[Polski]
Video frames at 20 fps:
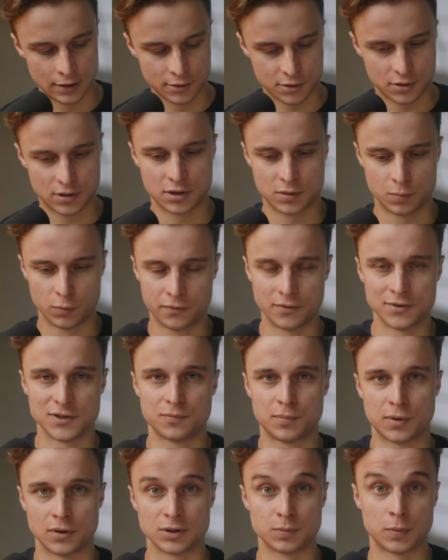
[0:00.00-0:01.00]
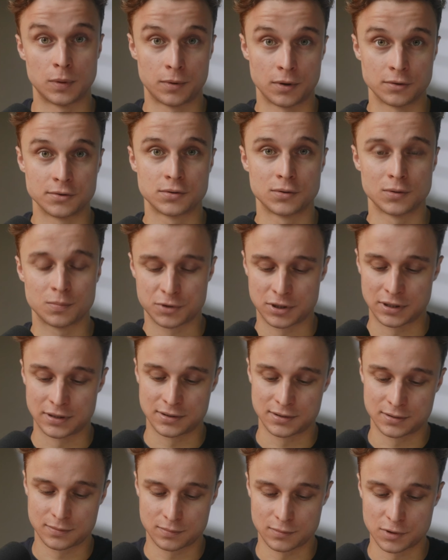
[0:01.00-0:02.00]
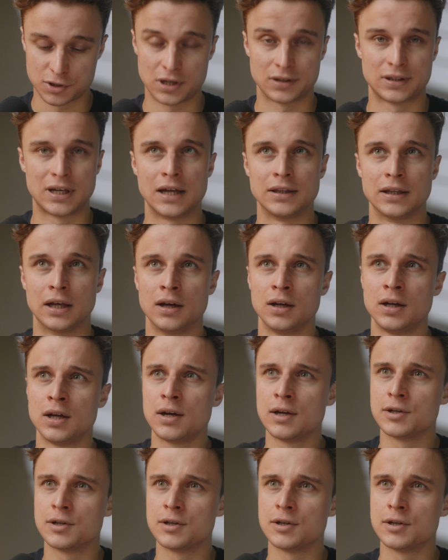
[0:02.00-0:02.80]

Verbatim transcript: czy też mówiąc wprost, po prostu przez szatana.